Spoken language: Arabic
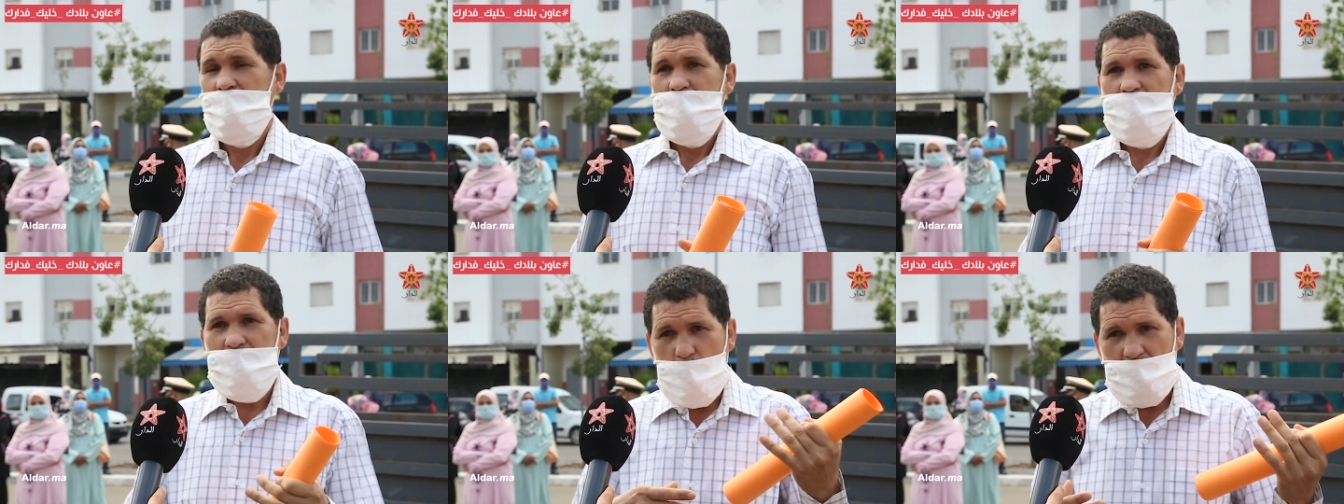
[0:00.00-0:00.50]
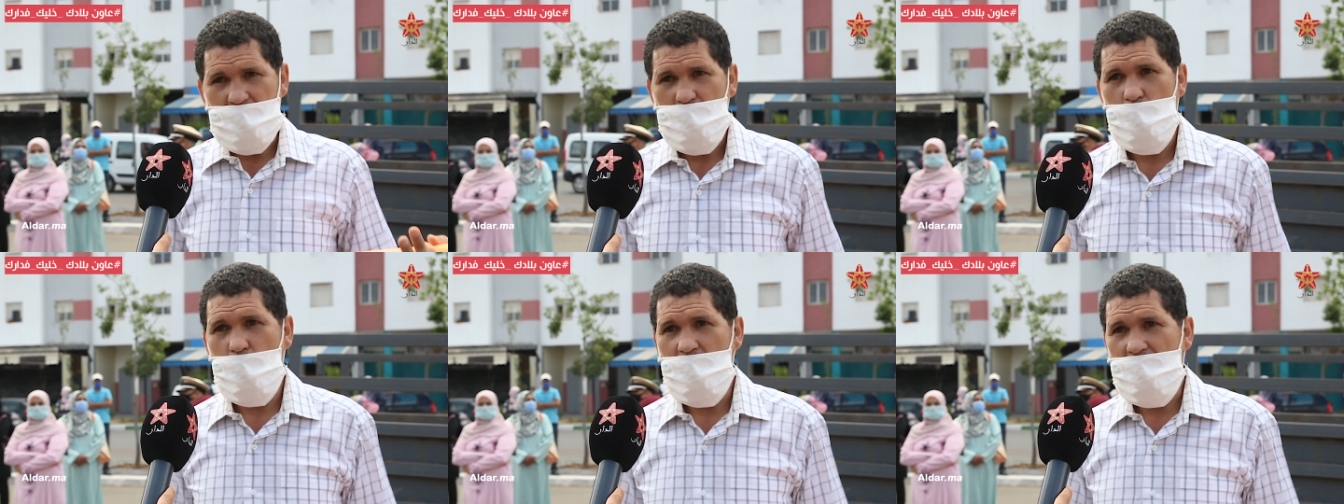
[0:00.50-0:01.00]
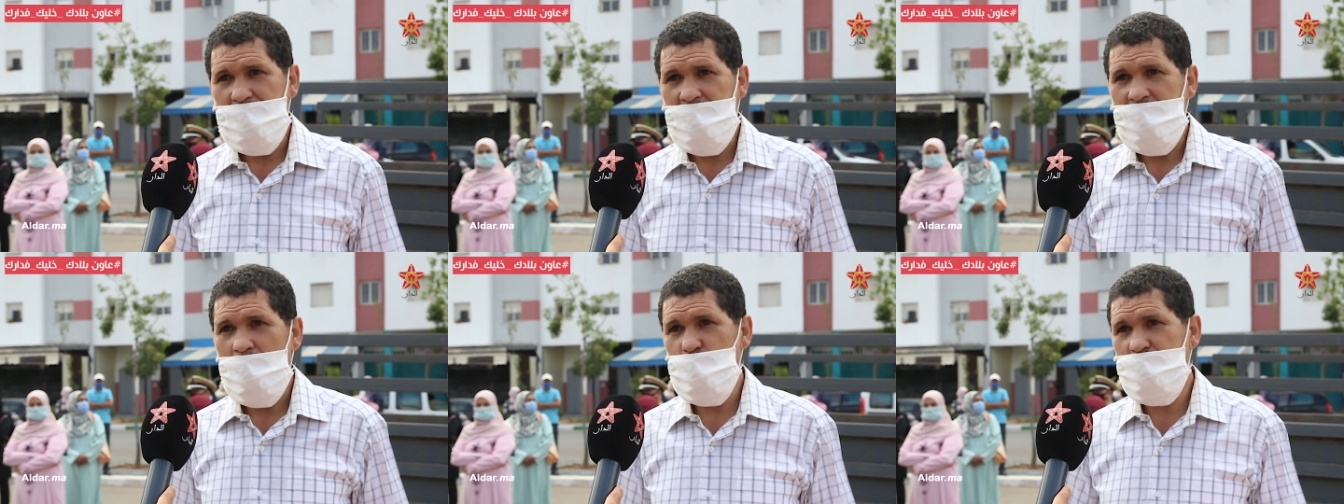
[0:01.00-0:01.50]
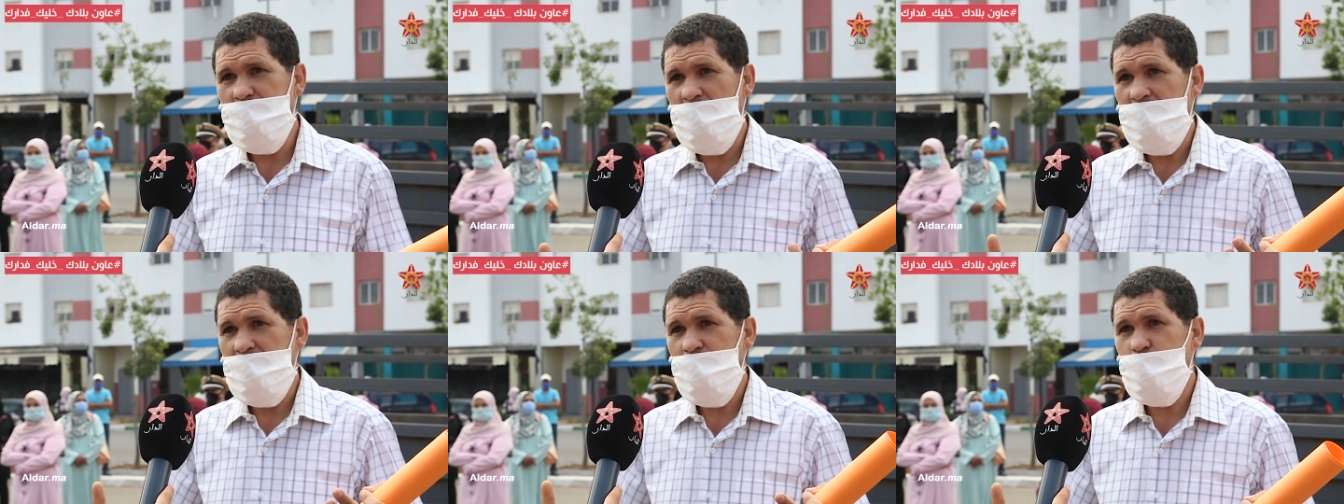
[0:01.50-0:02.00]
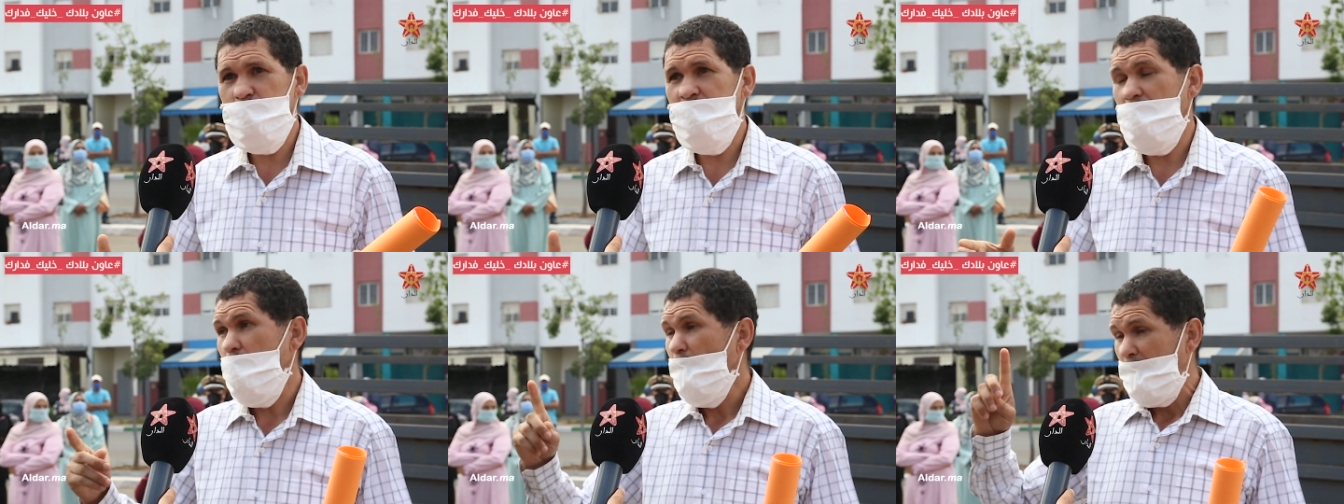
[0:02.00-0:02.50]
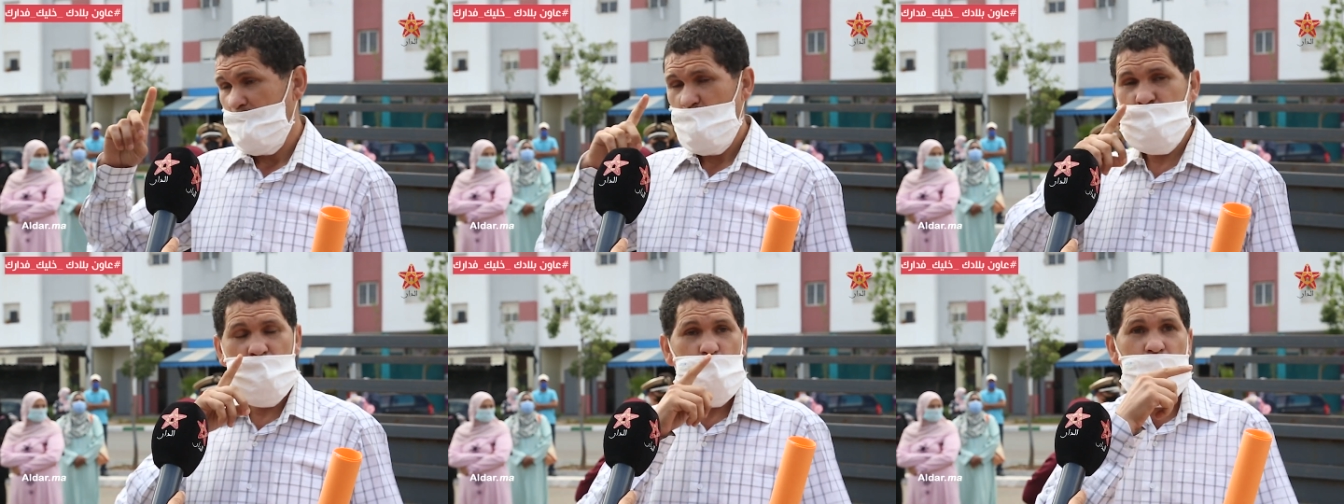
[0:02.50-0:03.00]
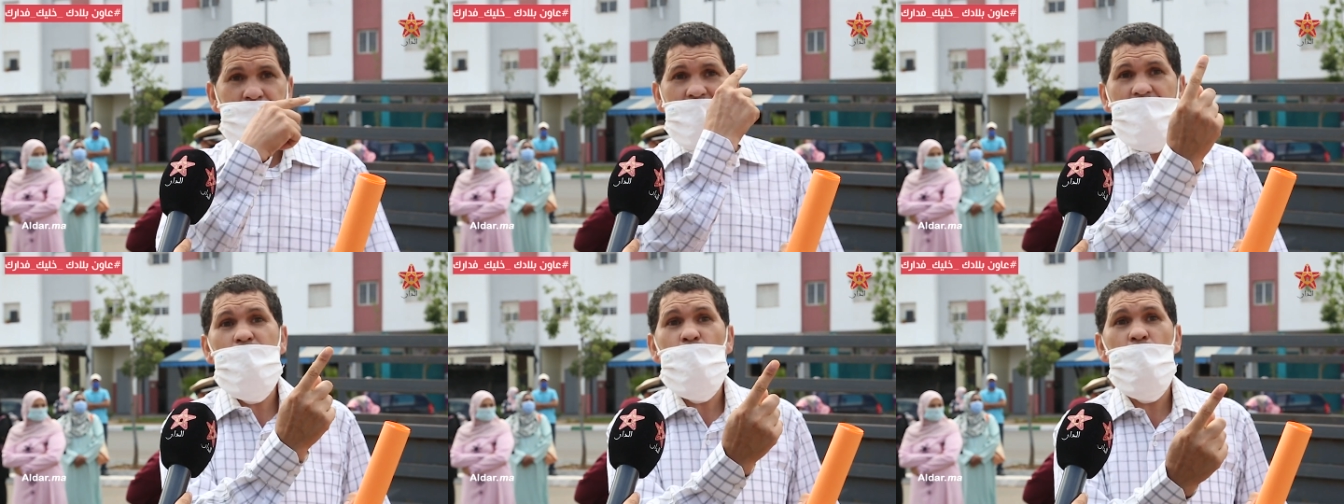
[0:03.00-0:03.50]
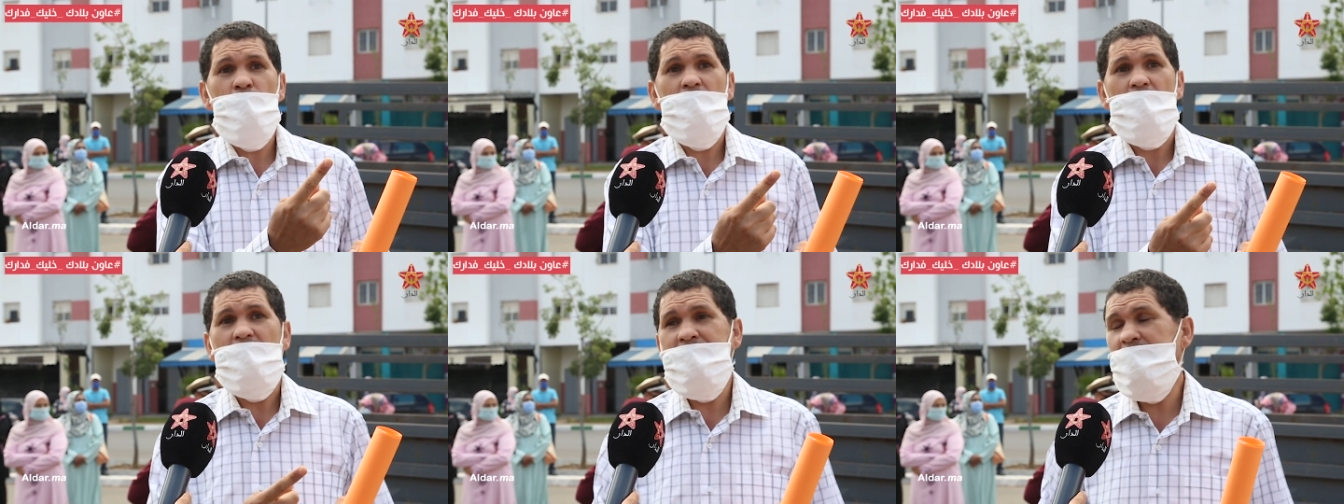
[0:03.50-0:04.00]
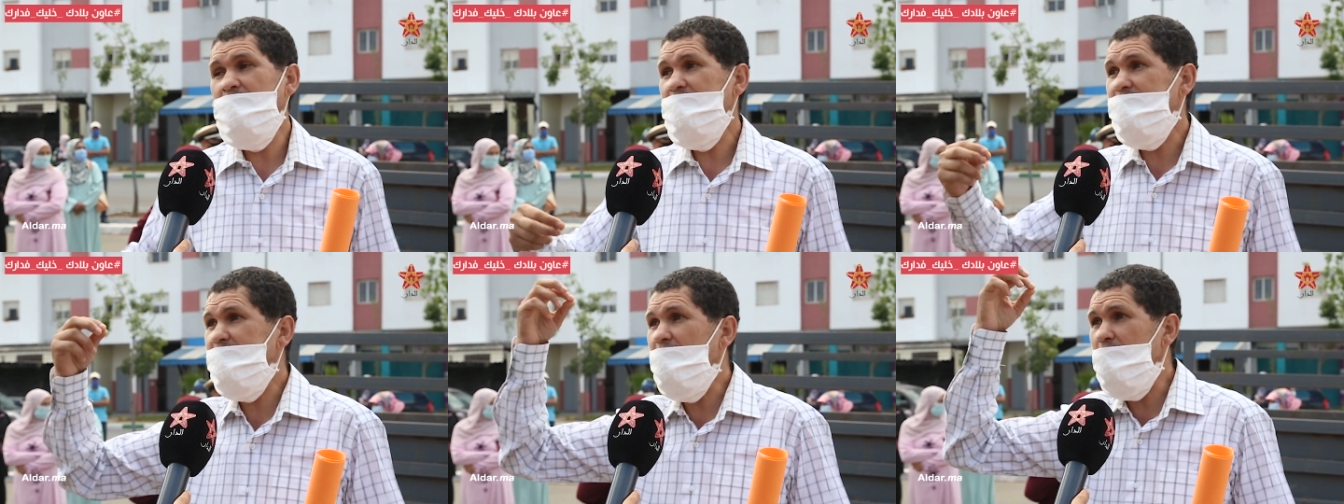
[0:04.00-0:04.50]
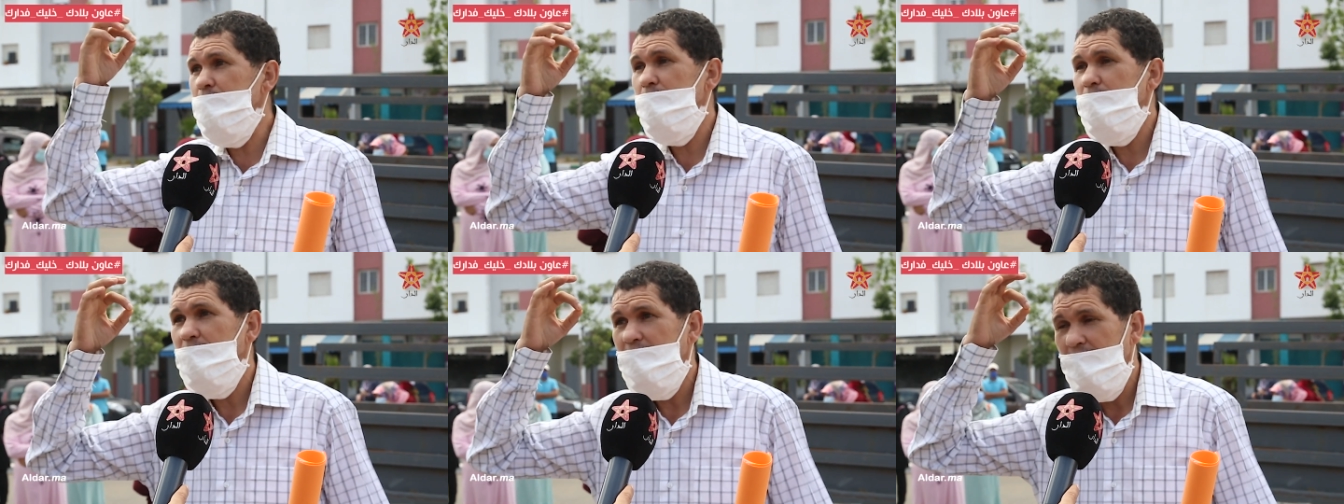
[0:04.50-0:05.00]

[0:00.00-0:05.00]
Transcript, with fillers: اللي وقع هو اننا وجدنا انفسنا ونضيف هنا ان الرقم